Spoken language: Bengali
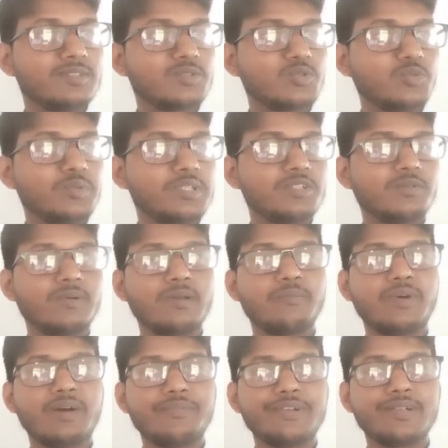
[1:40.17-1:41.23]
তুমি তোমার
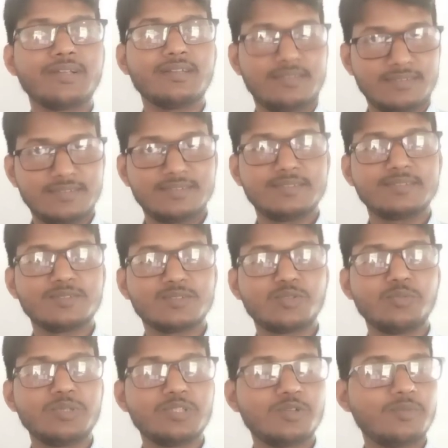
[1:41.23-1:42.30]
তুমি
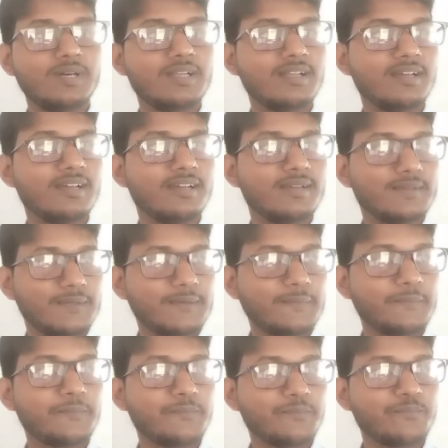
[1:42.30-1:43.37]
মানে তোমার হ্যাঁ
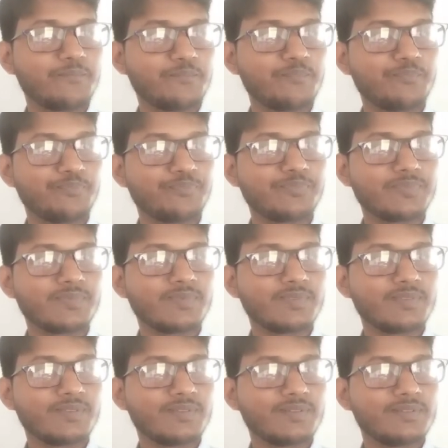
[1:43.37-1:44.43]
আছে কি দেখেছো ওই
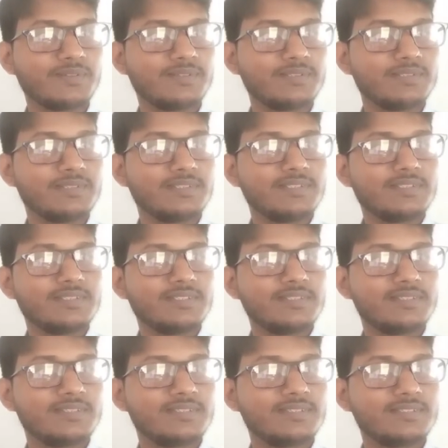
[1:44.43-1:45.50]
সাইনবোর্ড তো দেখিনি মাথা
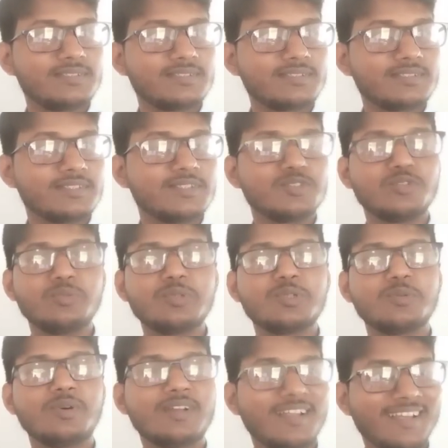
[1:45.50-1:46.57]
নিচু করে তুমি
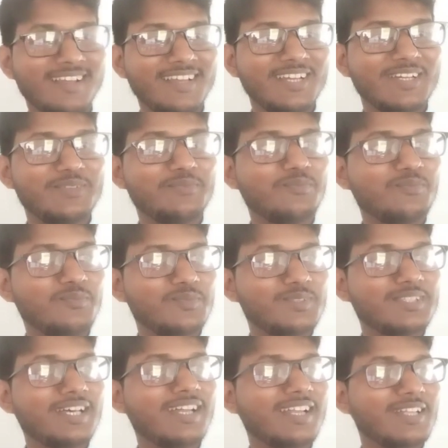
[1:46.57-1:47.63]
তোমার
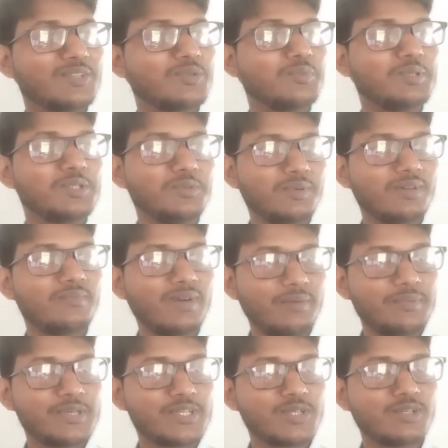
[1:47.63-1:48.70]
না না তুমি তোমার
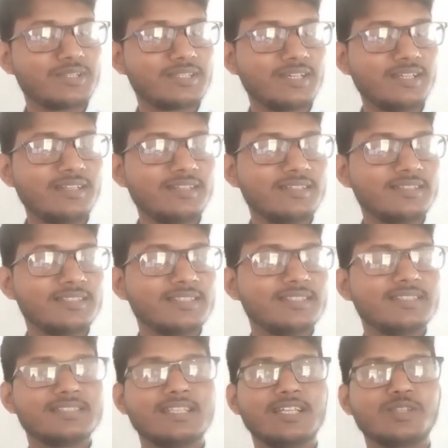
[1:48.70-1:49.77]
বাপের সন্তান
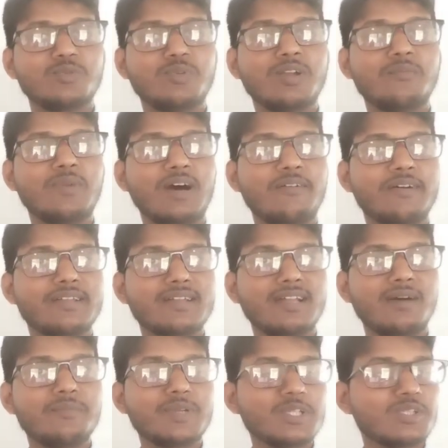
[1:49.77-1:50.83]
তা তোমার বাবার
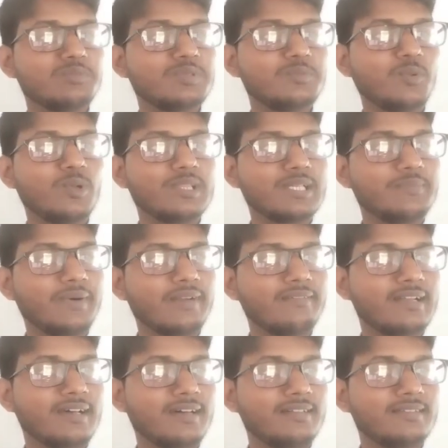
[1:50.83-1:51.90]
নামটা তুমি বলতে
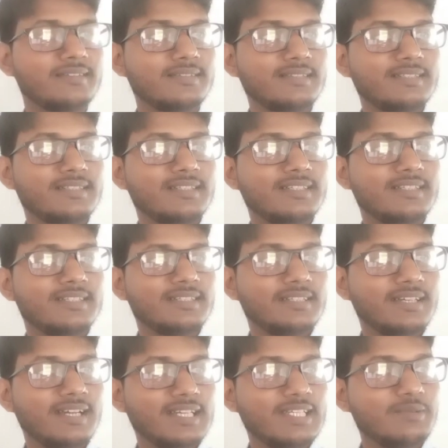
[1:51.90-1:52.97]
পারবা না হ্যাঁ।
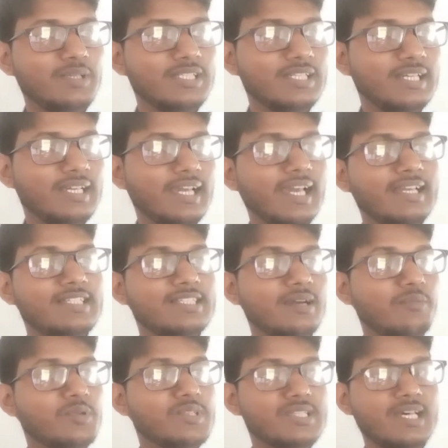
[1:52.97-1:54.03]
কি বল এই
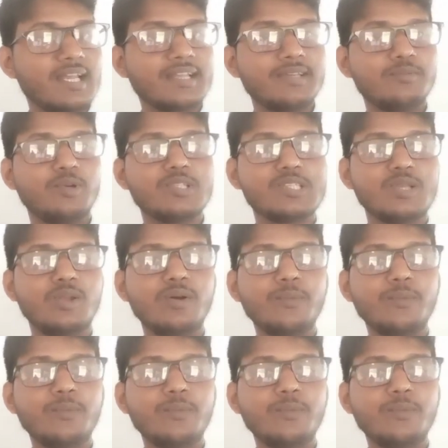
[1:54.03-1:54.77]
যেমন স্যার কি বলছিল